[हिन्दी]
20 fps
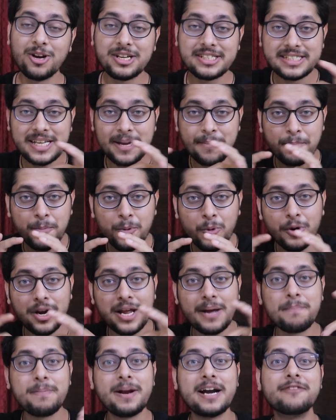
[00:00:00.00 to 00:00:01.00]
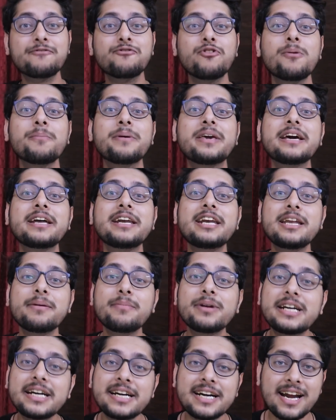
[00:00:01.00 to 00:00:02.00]
और इसके पूरे प्लेटफॉर्म की
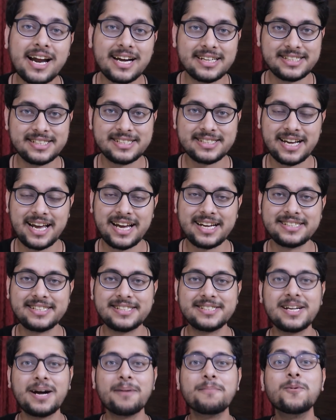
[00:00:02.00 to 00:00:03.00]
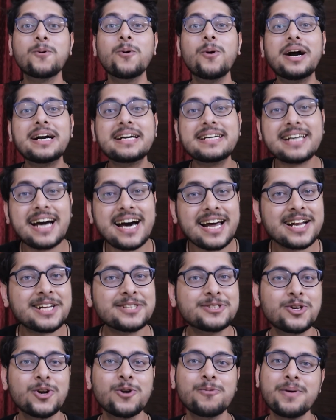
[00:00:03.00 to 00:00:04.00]
अनलिमिटेड क्लासेस का एक्सेस आपको अट्ठारह
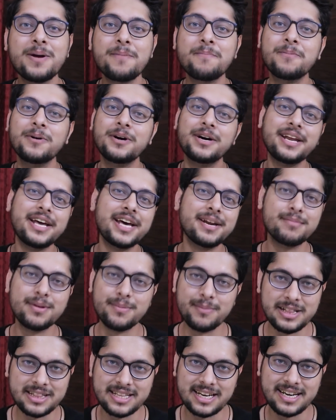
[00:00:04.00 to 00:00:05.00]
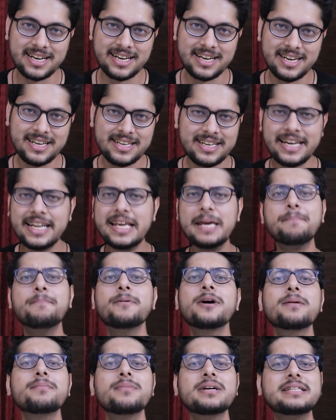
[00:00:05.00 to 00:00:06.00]
सौ रुपए पर ईयर में मिलता है यानी कि
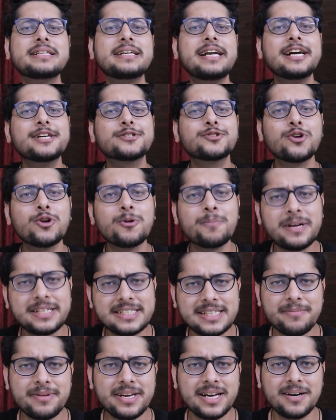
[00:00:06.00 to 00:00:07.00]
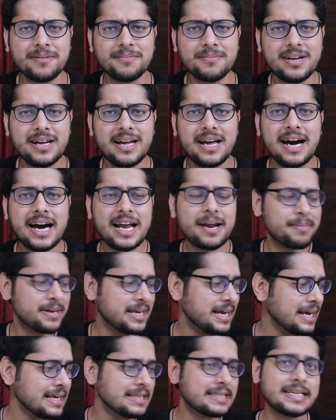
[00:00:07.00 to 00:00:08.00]
पर मंथ डेढ़ सौ रुपए से भी कम अरे
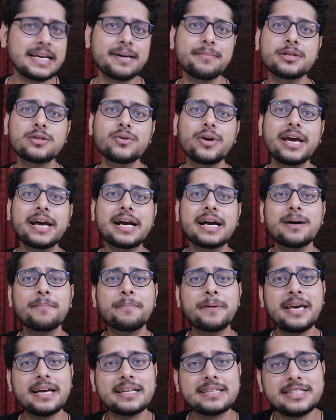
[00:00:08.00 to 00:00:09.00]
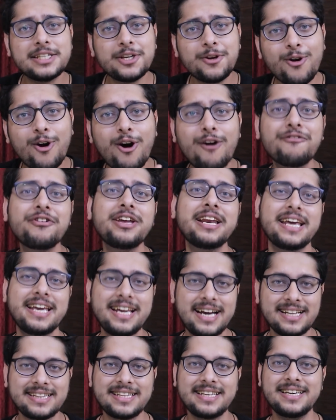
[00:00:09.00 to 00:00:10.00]
भैया इतने में तो एक कप की अच्छी कॉफ़ी
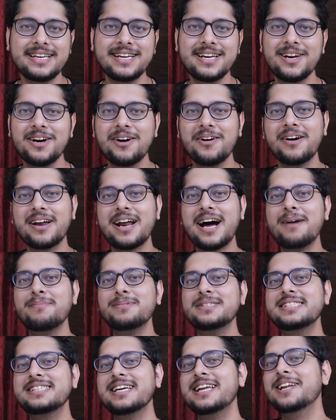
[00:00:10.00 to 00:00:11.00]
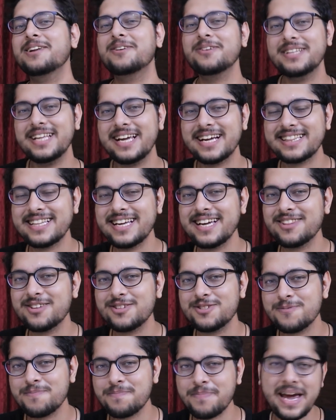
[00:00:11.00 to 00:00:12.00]
नहीं आती और आप इस चैनल को देखते हैं तो
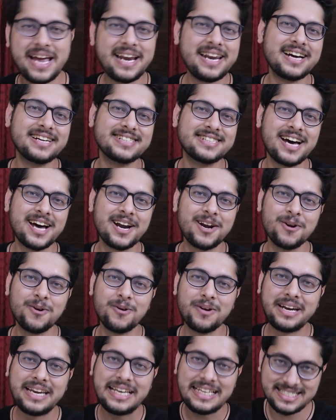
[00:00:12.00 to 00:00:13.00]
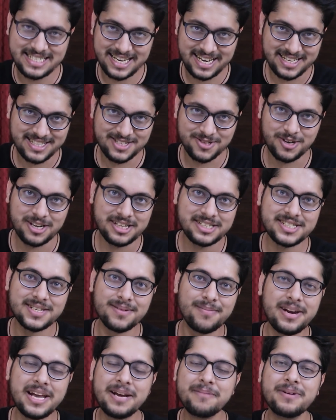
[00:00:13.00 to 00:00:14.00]
जो पहले हज़ार लोग नीचे जो
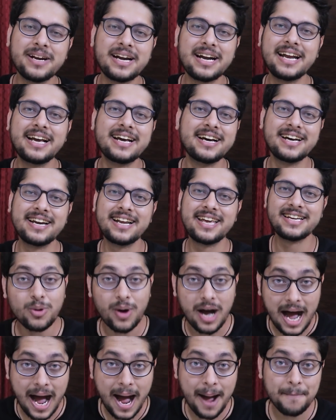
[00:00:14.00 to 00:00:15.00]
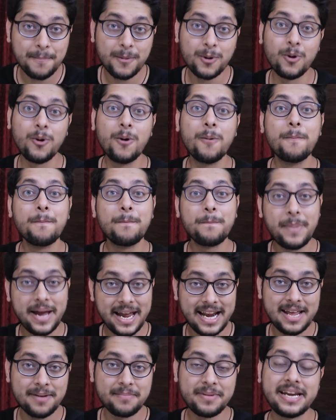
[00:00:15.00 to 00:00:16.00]
कस्टम लिंक पर क्लिक करके तो आपको
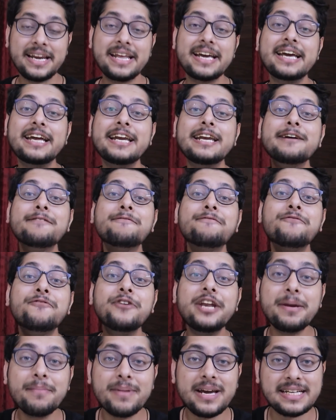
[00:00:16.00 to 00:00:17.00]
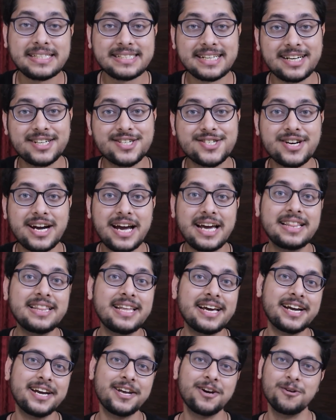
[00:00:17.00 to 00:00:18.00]
पहले महीने के लिए फ्री में इसका ट्रायल
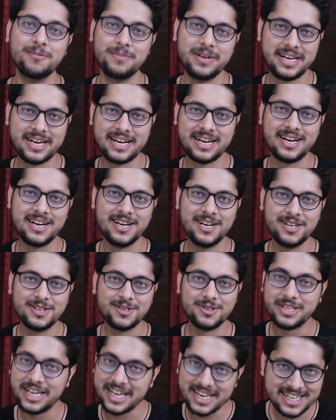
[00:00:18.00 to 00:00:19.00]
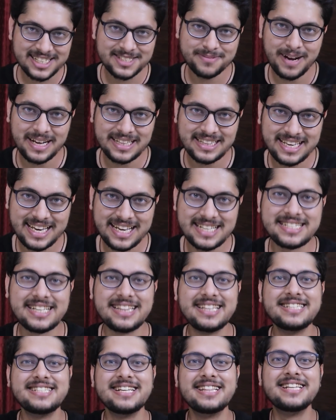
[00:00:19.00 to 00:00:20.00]
देखने को मिलेगा तो देर किस बात की है
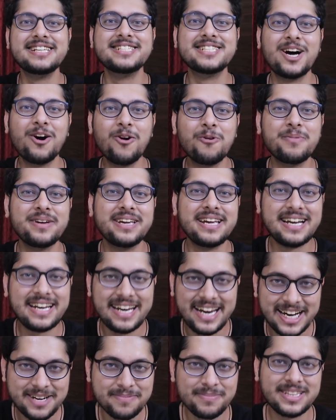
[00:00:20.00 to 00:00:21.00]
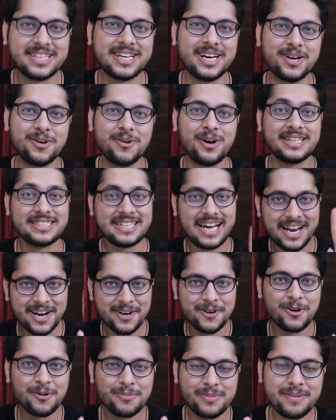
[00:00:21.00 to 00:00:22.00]
जल्दी जल्दी जाओ भैया लेट मत करो हज़ार
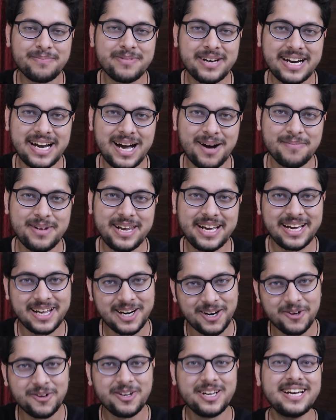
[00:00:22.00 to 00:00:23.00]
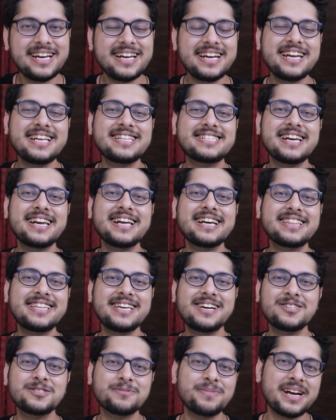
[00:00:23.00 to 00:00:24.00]
लोगों में अपना नाम लेकर आओ नीचे लिंक
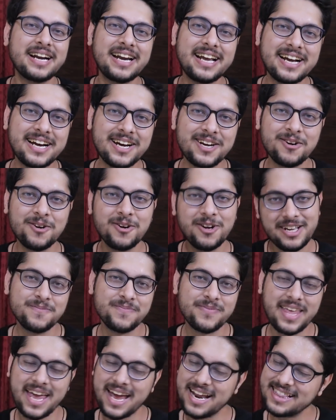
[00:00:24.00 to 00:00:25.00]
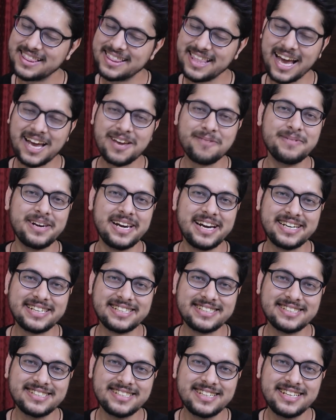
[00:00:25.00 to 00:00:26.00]
दिया उसमें क्लिक करो एंड थैंक मी
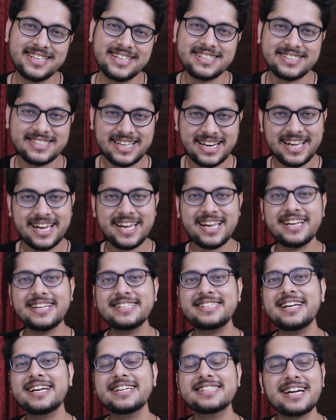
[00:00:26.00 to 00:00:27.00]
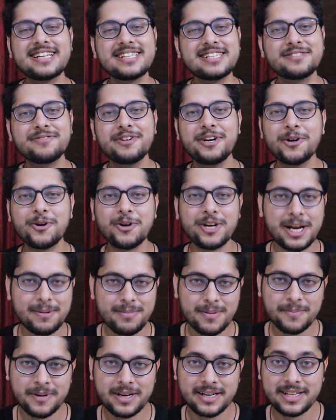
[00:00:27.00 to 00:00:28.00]
लेटर चलिए इसी के साथ इस वीडियो को
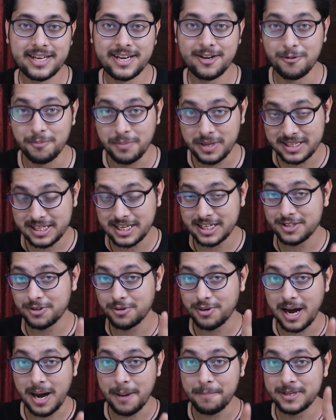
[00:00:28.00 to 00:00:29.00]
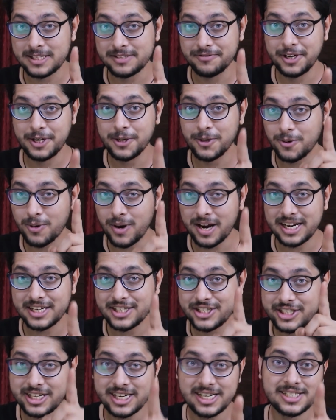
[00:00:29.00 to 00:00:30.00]
रैपअप करते हैं उम्मीद करता हूँ आप इस वीडियो को आगे
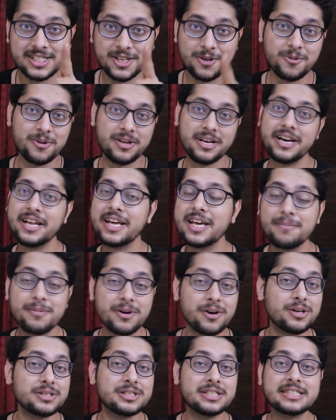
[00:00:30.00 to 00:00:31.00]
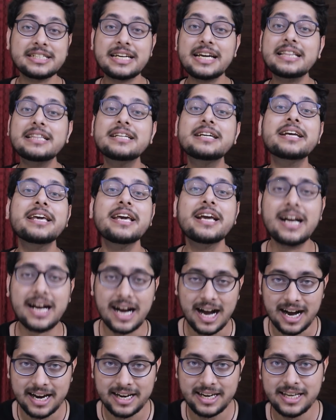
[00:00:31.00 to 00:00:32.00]
शेयर ज़रूर करेंगे बिकॉज इसके अंदर की
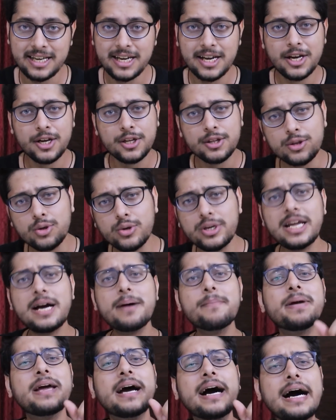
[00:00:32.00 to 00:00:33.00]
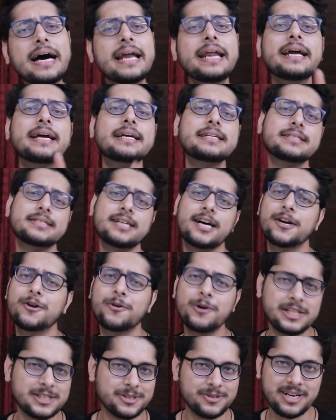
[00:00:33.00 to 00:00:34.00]
कहानी दुनिया में हर एक इंसान
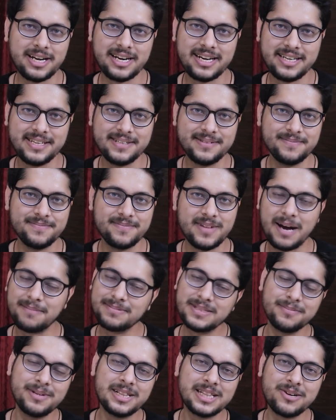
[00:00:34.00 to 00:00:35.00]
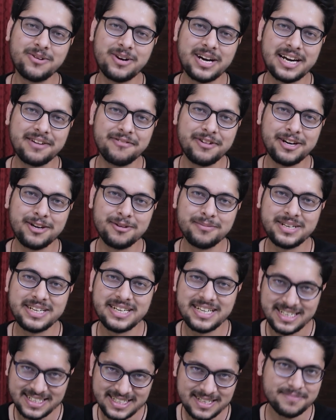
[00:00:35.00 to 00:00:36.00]
को है सुनानी आपसे मिलता हूँ अगले वीडियो में
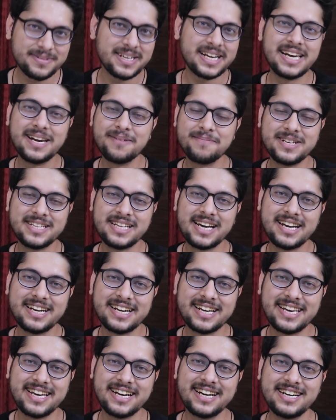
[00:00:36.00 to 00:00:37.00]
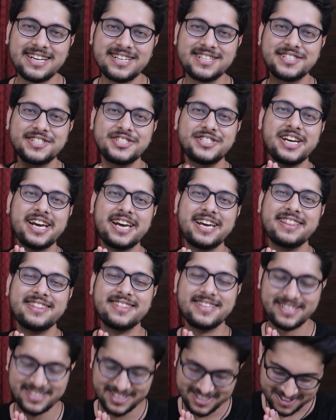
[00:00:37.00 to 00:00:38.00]
तब तक के लिए अपना ध्यान रखिएगा जय हिंद
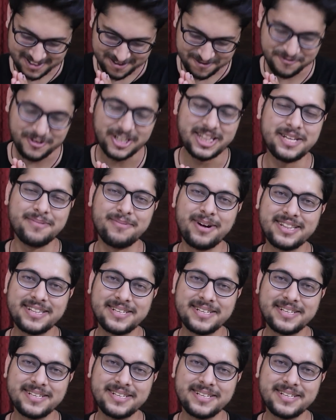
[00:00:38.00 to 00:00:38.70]
वंदे मातरम